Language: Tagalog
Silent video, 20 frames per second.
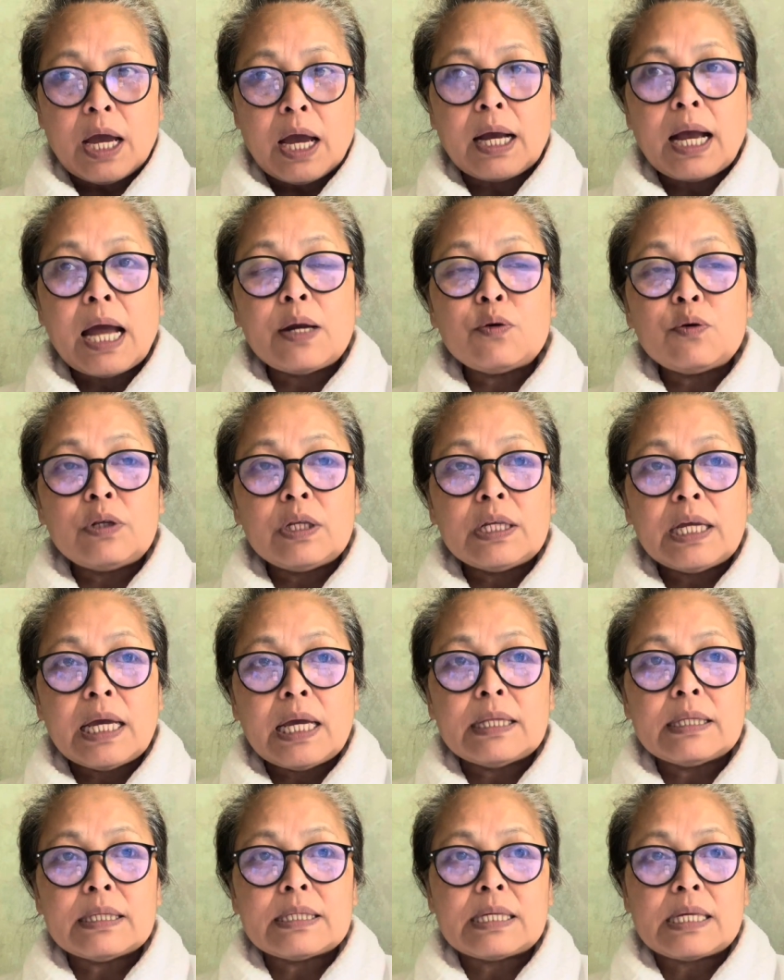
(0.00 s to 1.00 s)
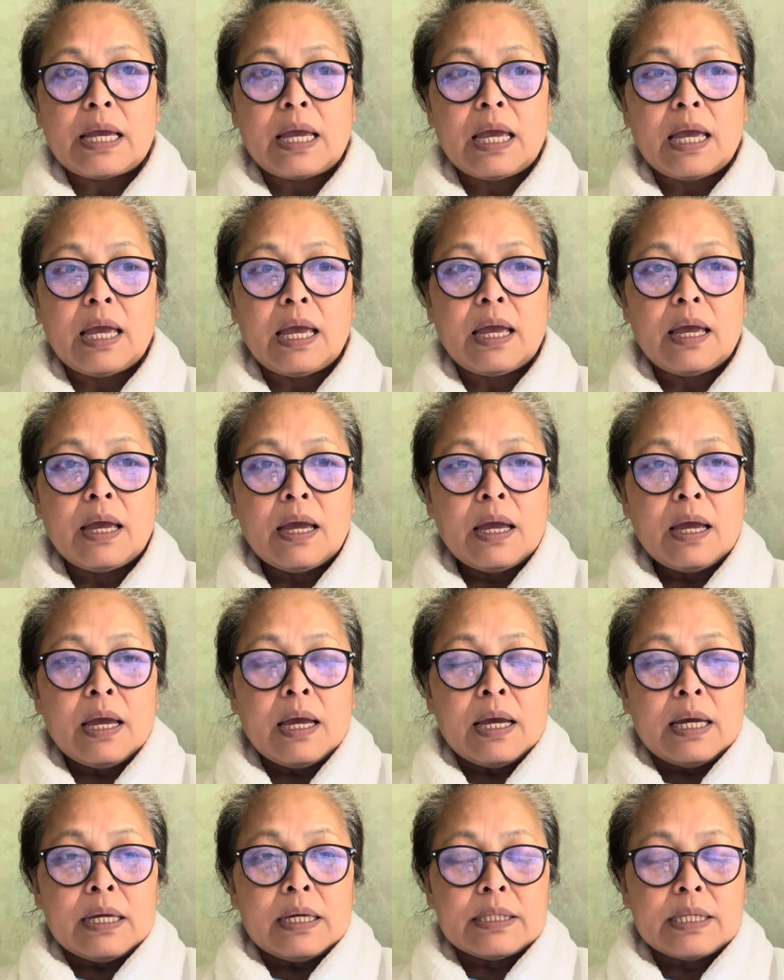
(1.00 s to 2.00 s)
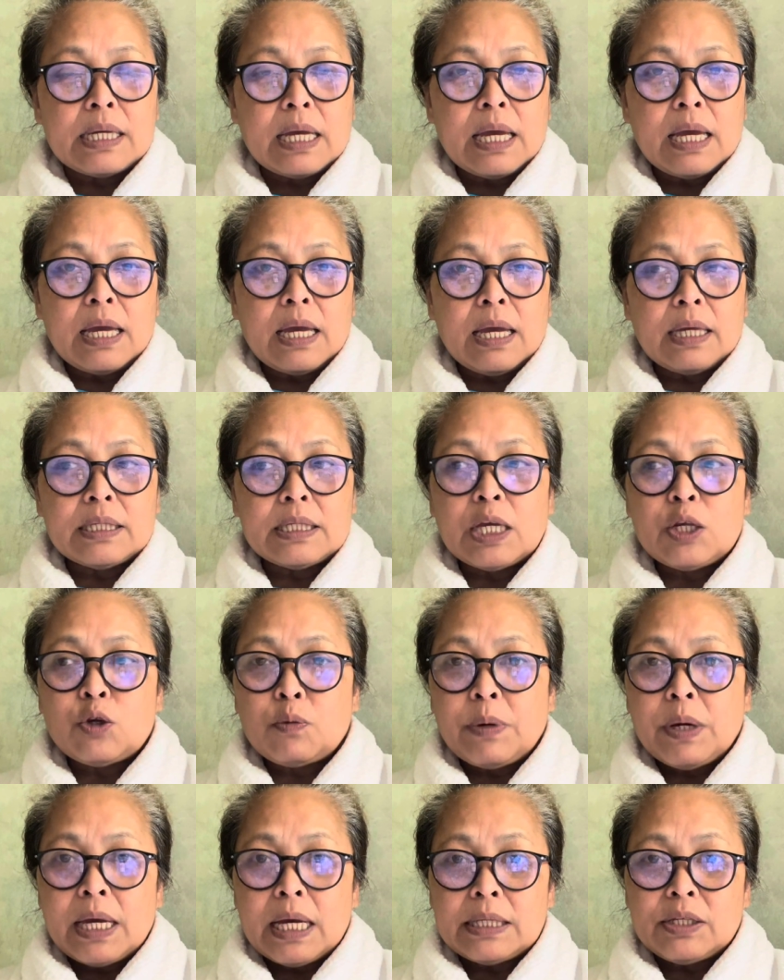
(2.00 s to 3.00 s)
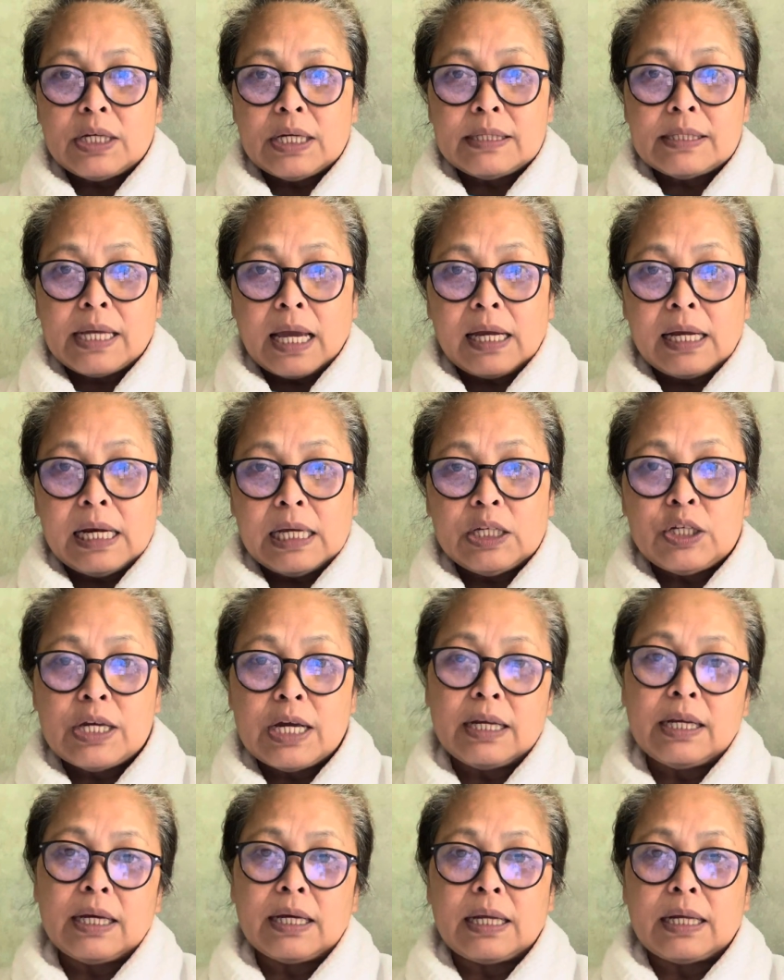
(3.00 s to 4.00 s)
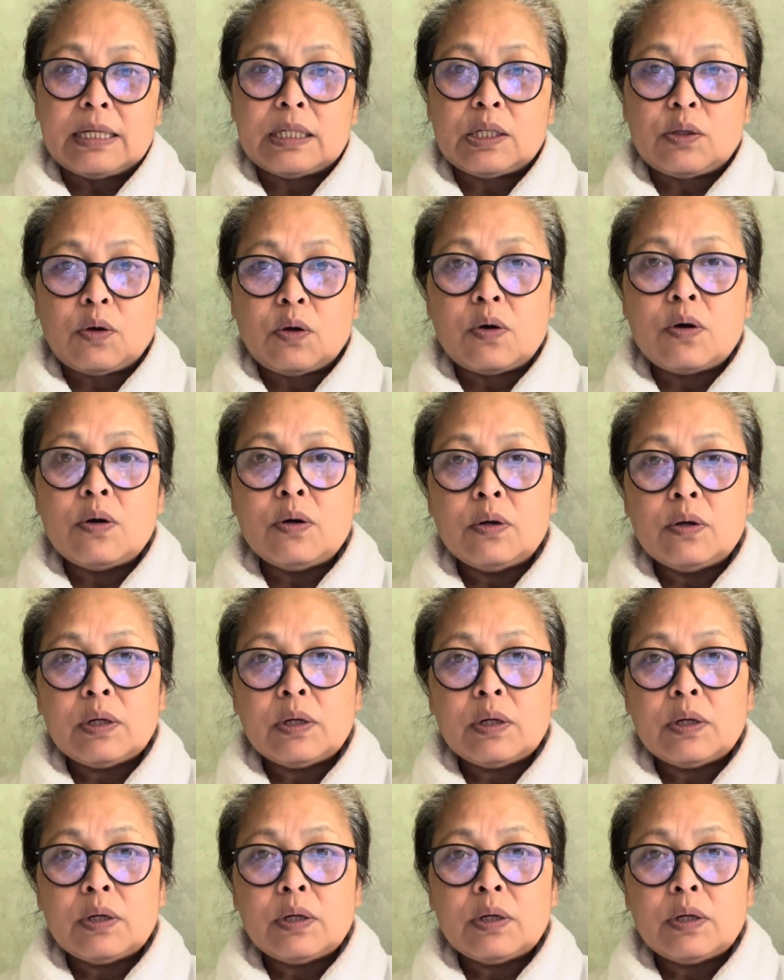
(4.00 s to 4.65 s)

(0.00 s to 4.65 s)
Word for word: Ganon din si si sino ba yan diyan sa Iglesia ni Cristo?